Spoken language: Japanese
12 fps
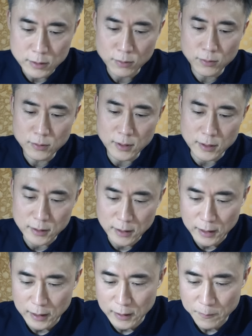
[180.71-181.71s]
あ、そういうです
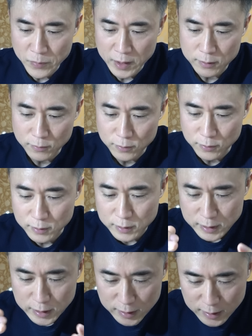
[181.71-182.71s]
ねその
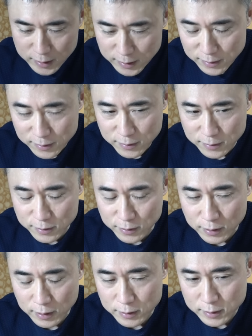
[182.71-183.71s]
実
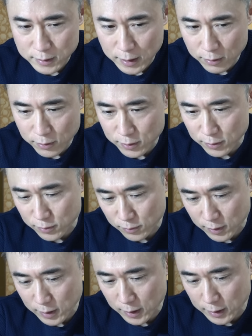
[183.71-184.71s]
質ステロイドと
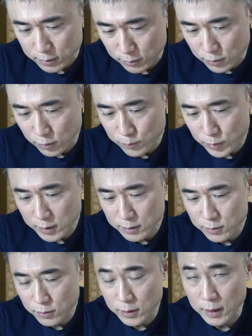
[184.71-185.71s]
かそういう
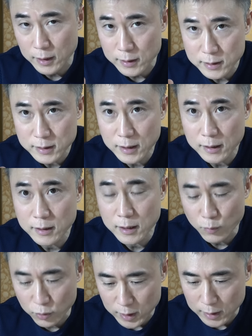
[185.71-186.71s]
ドーピングをね使っ
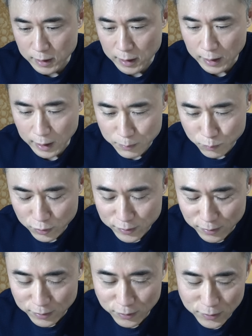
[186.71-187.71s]
てもいい暗
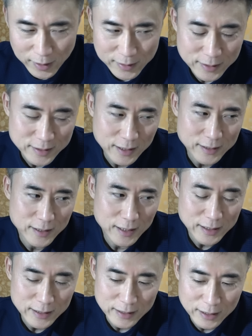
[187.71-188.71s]
黙の了解で使って
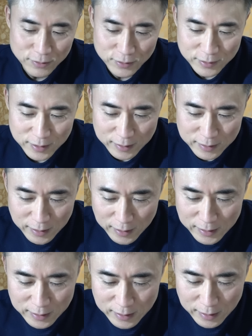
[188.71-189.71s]
いいっていう団
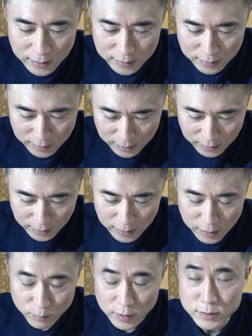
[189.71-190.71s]
体があって、
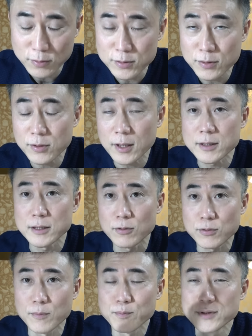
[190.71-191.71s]
まあ、そういう人たちの
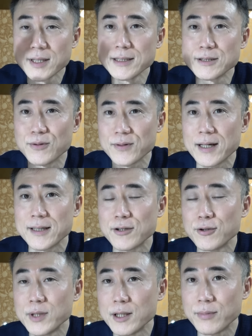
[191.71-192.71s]
トップ選手の体
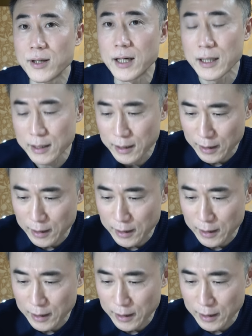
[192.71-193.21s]
を見れば